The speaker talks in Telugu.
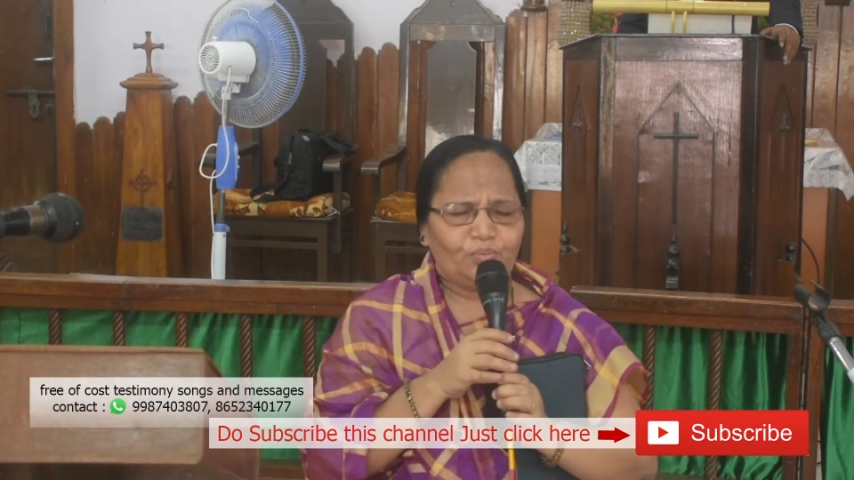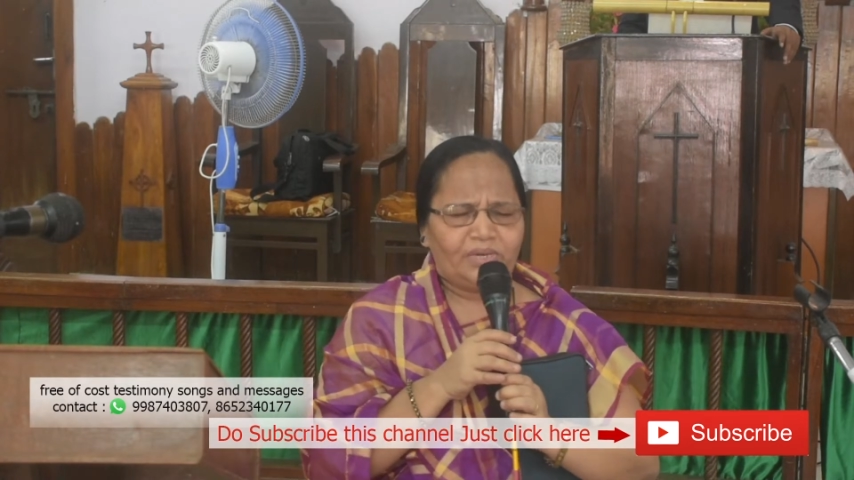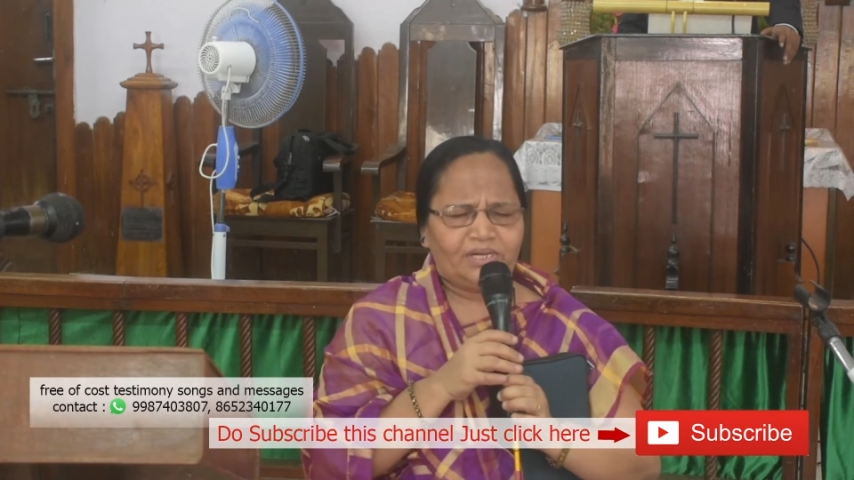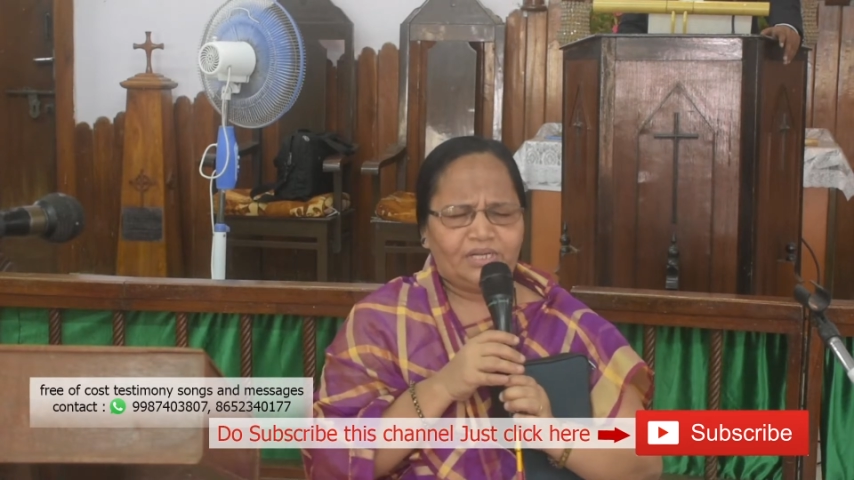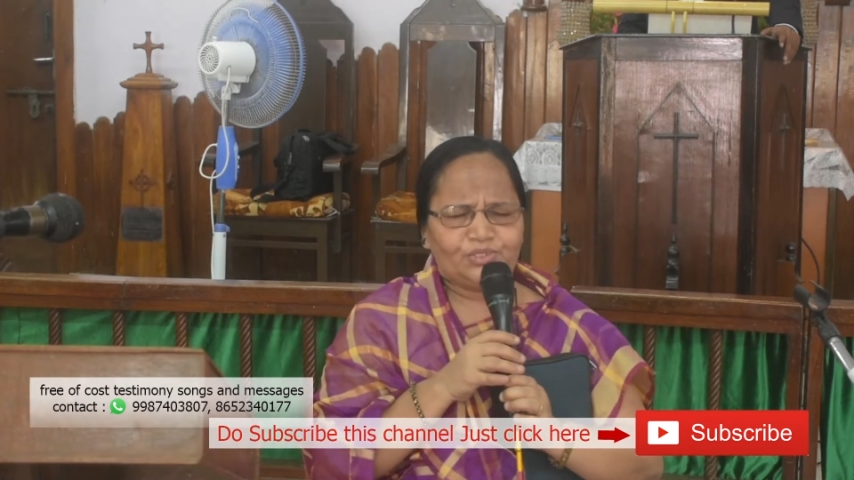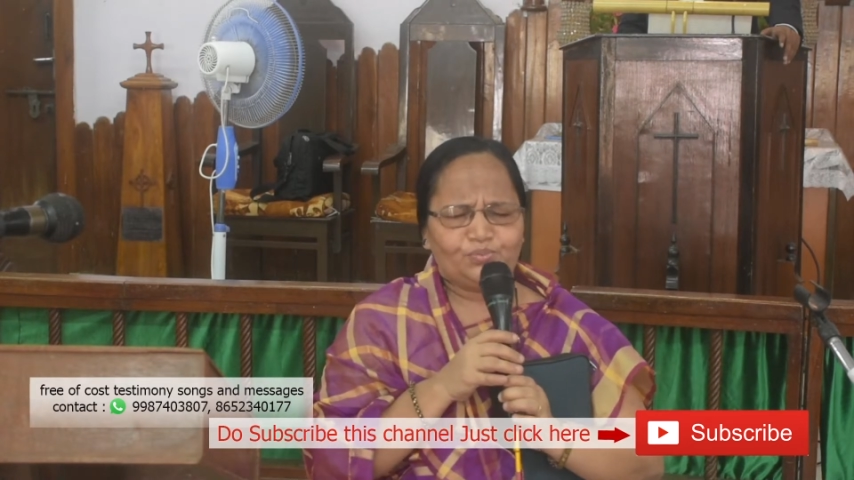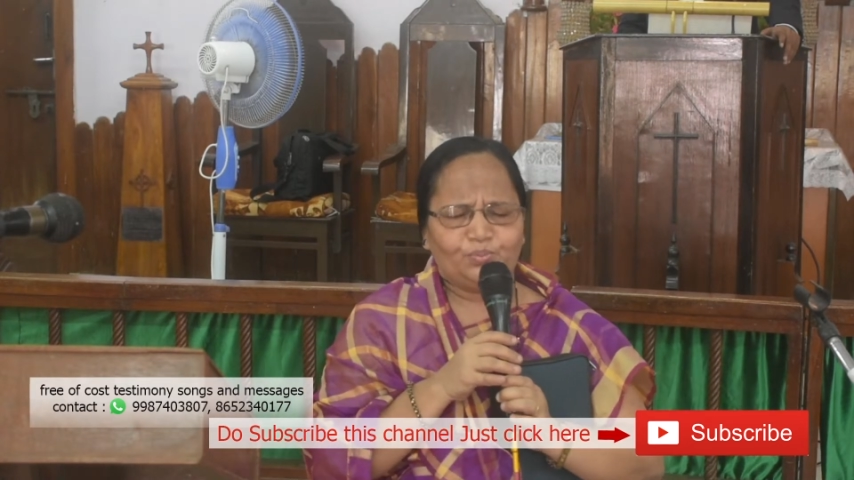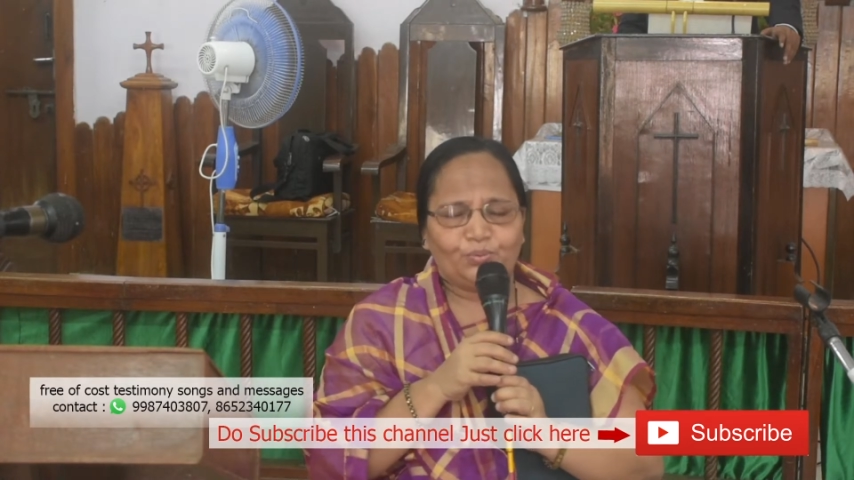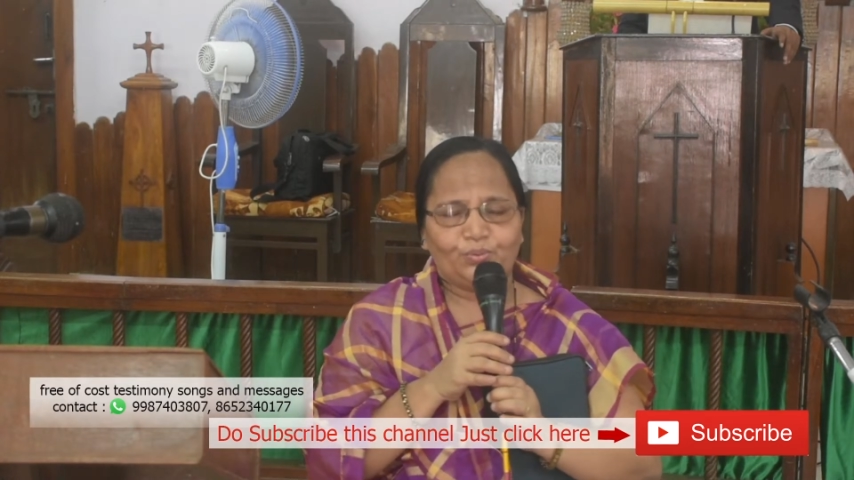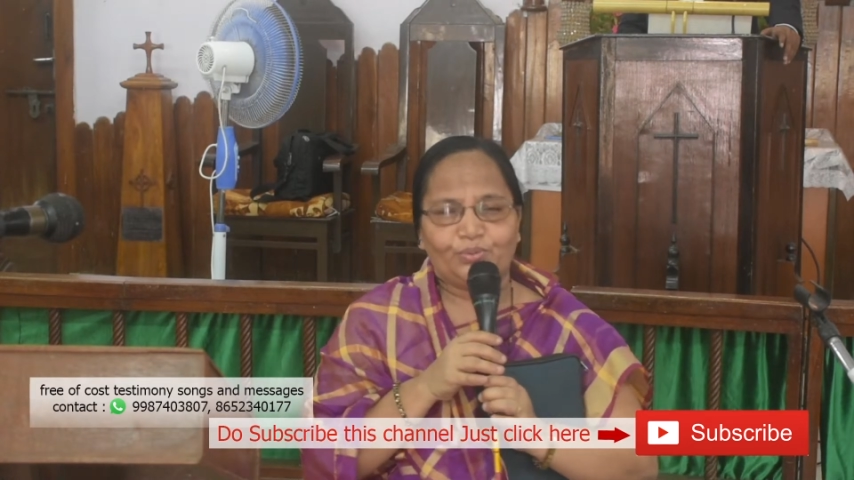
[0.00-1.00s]

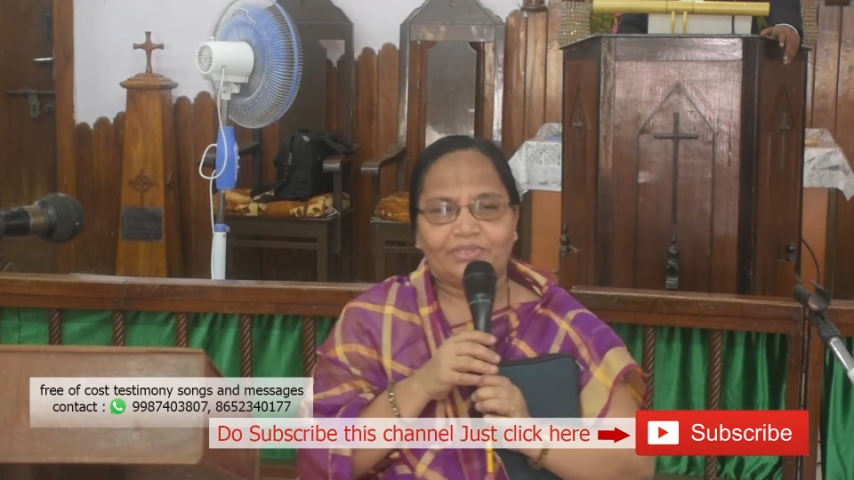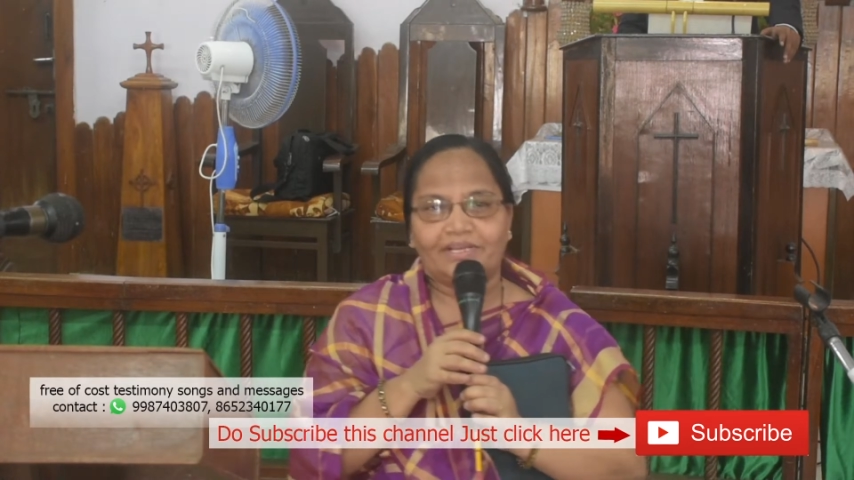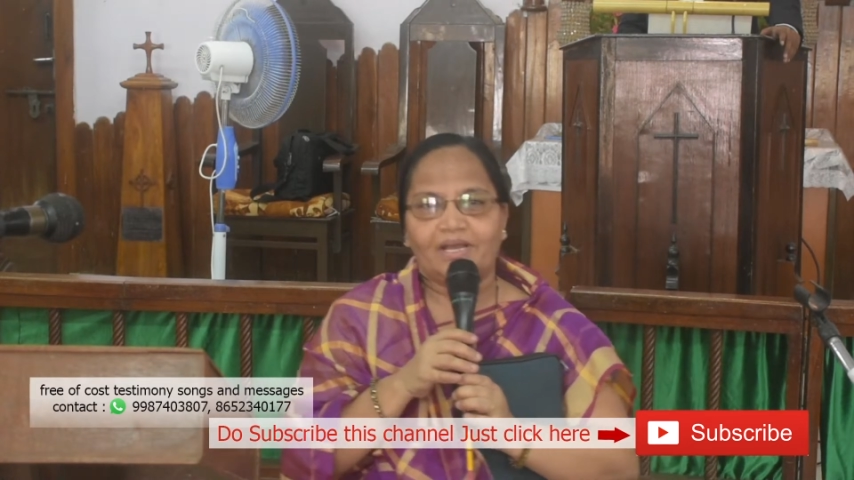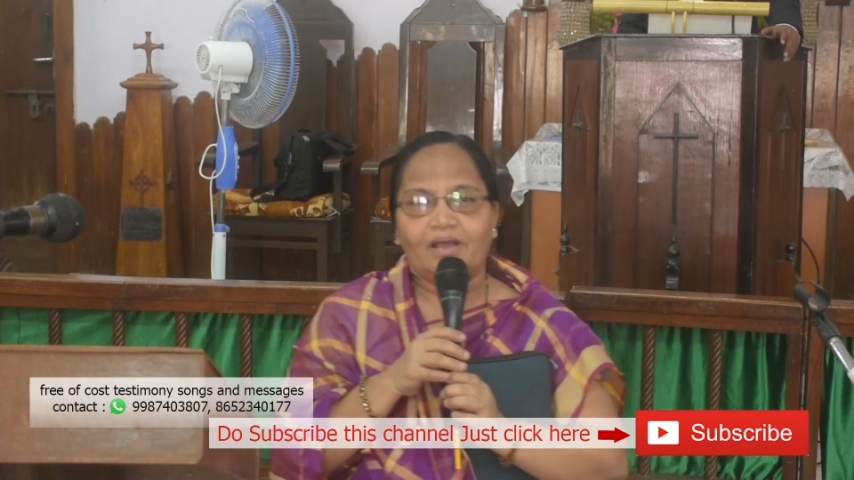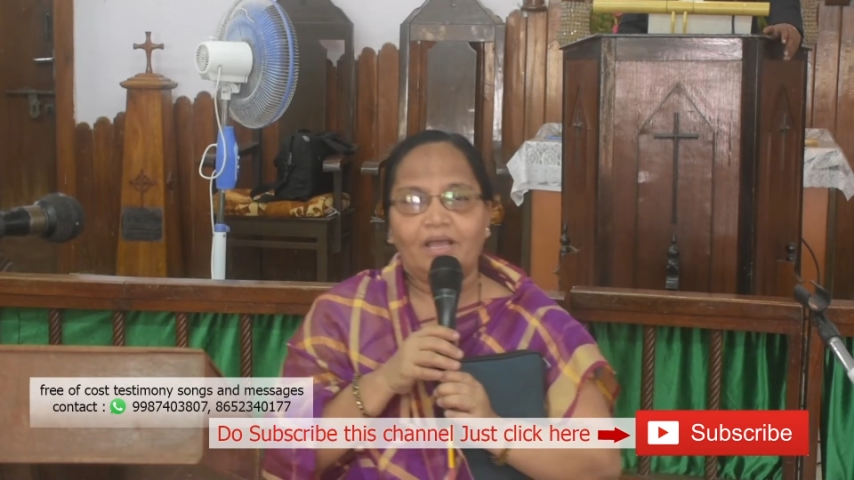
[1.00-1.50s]
మనస్ఫూర్తిగా